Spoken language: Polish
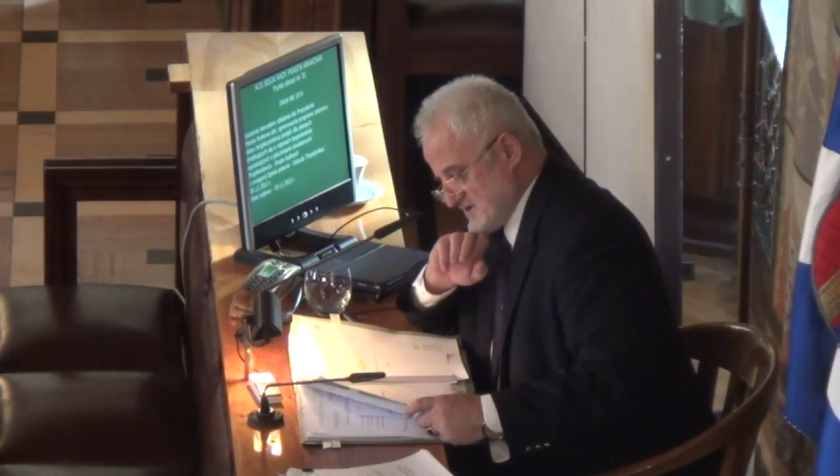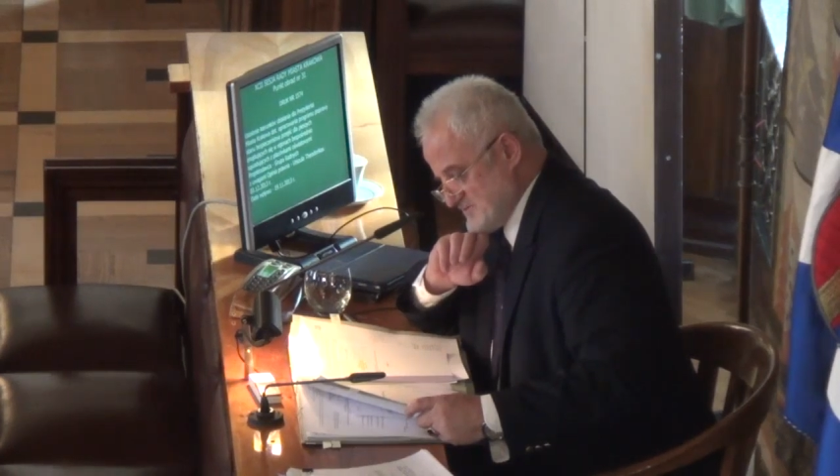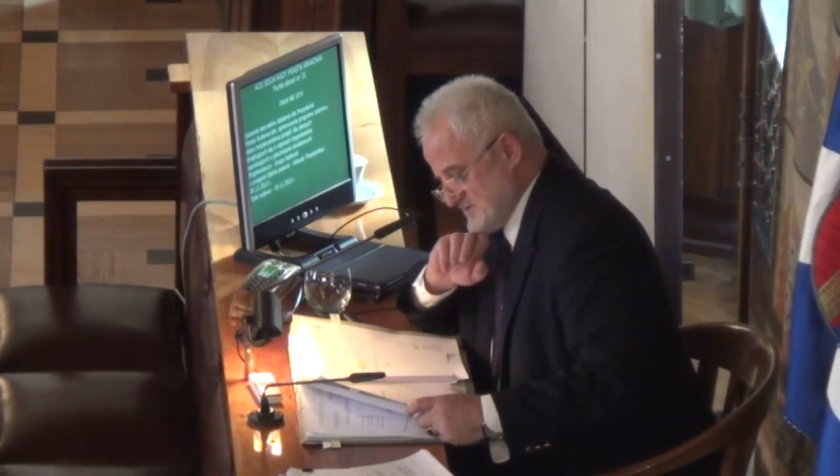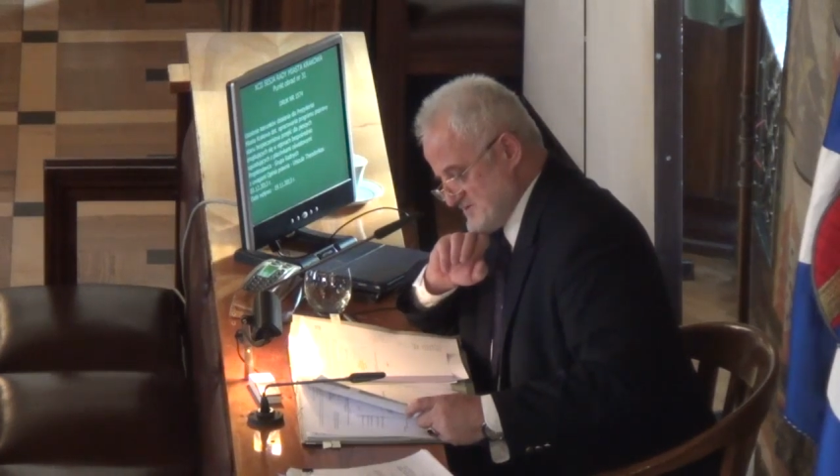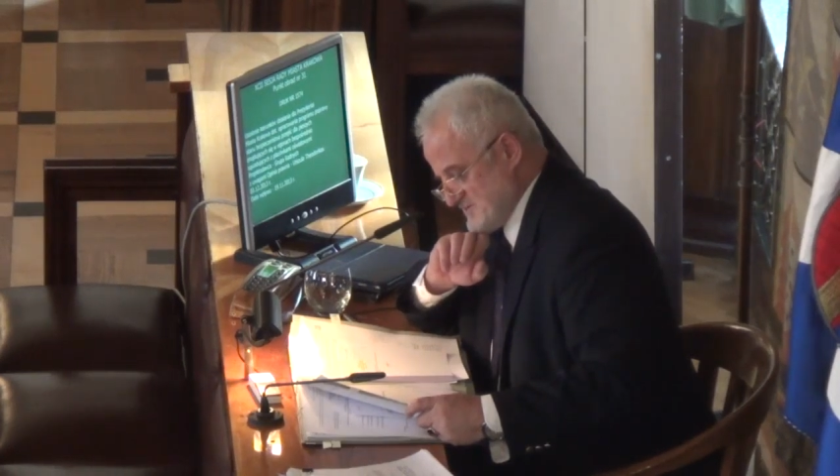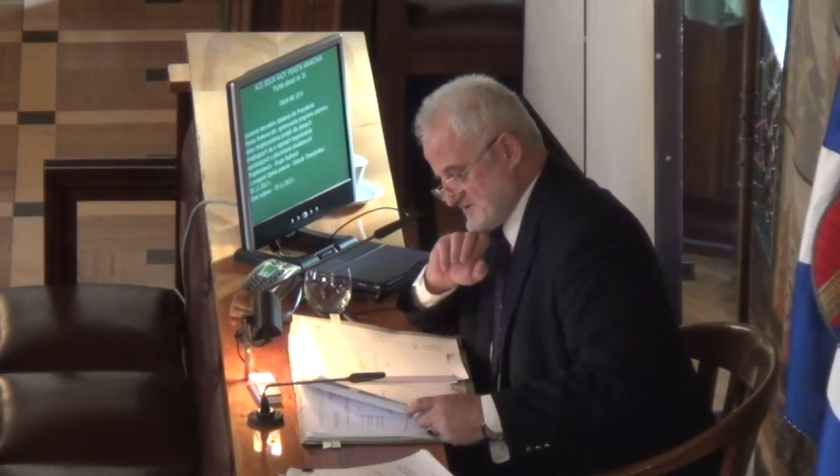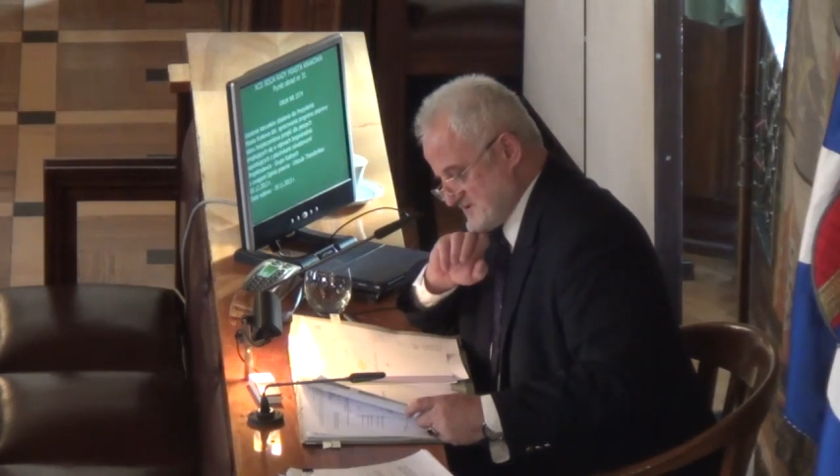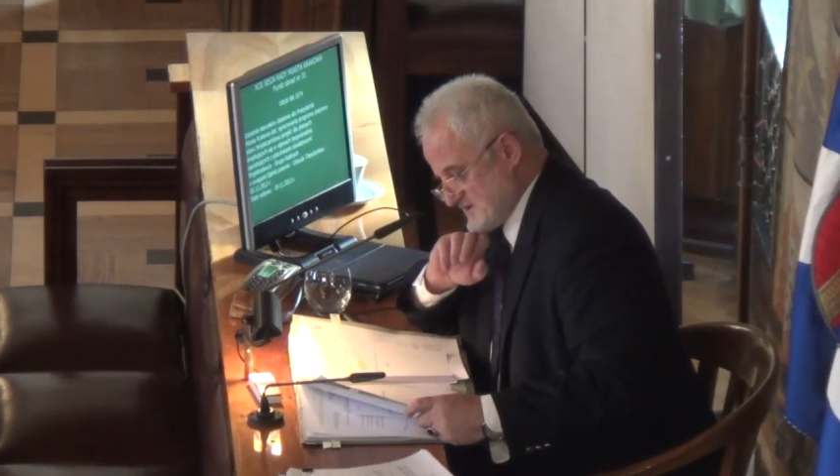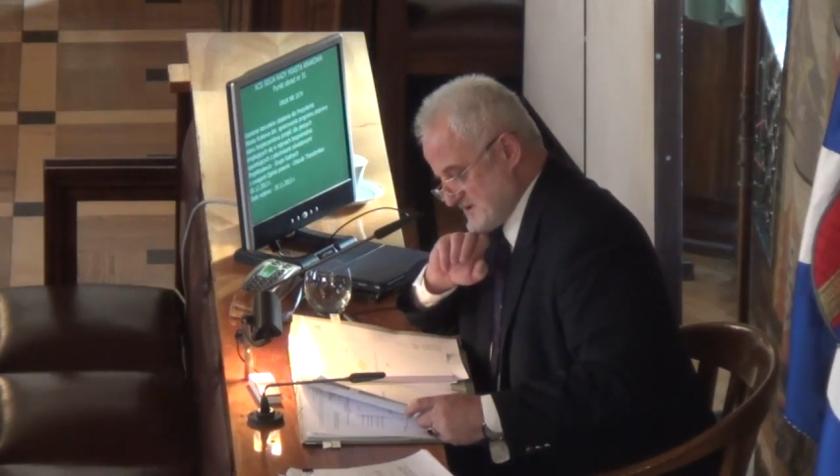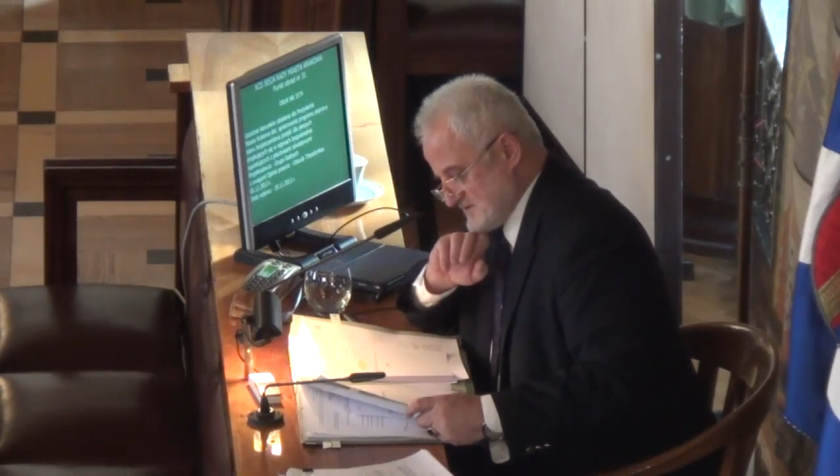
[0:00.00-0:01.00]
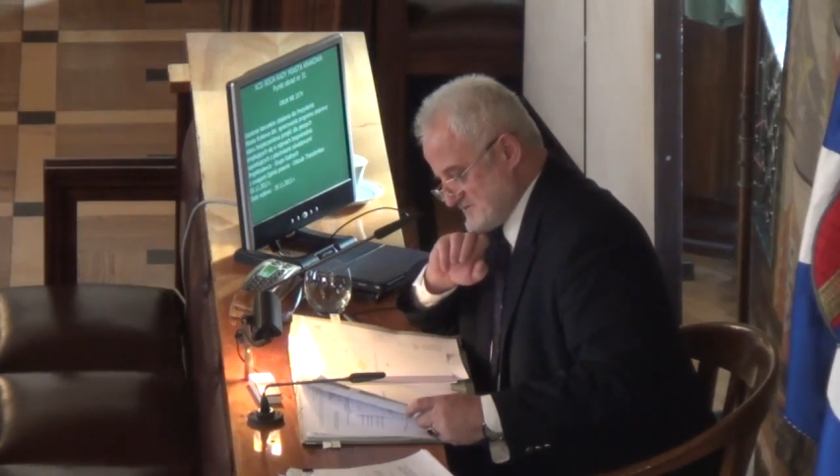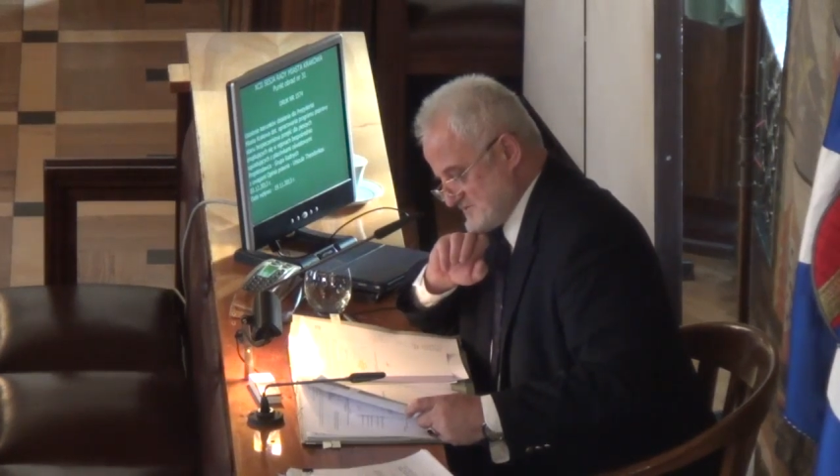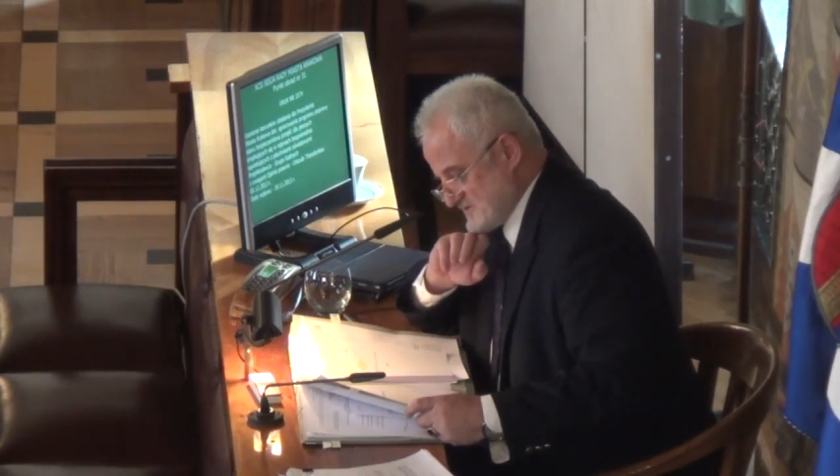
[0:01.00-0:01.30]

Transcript: Gminy Miejskiej Kraków z